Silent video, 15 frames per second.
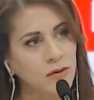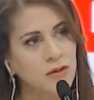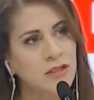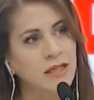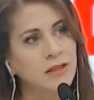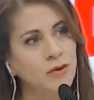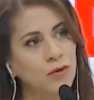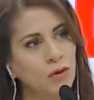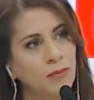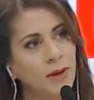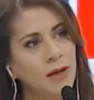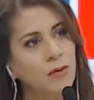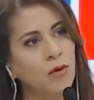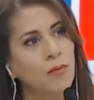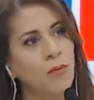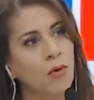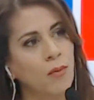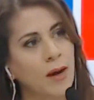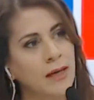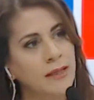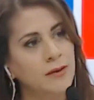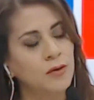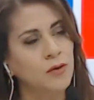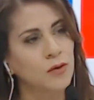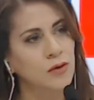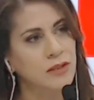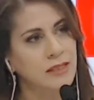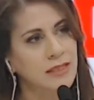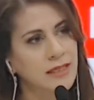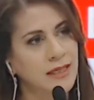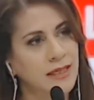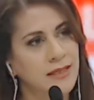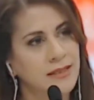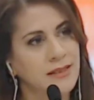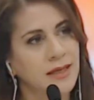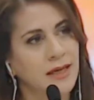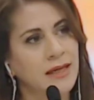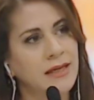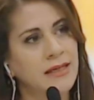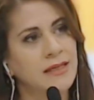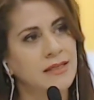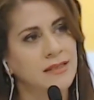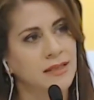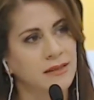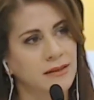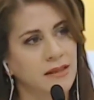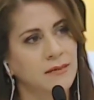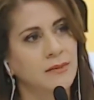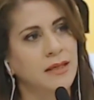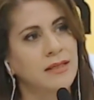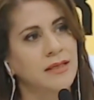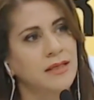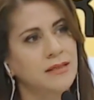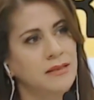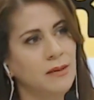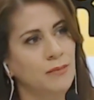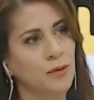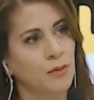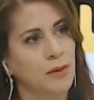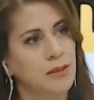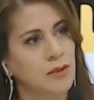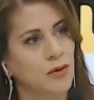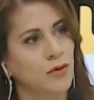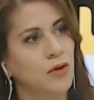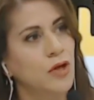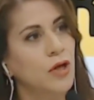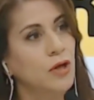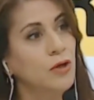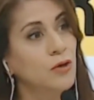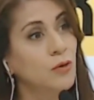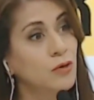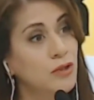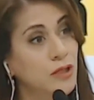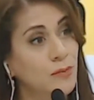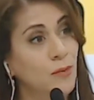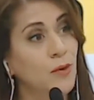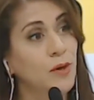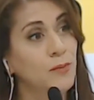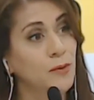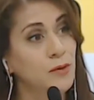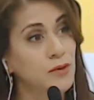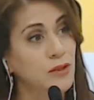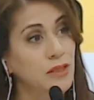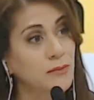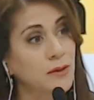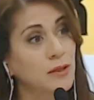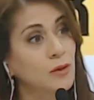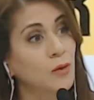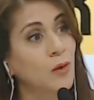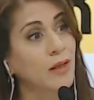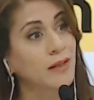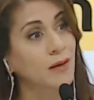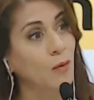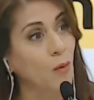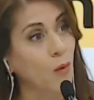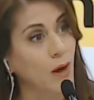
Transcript: toma como válido si esta iniciativa y esta aprobación no llevó el procedimiento adecuado?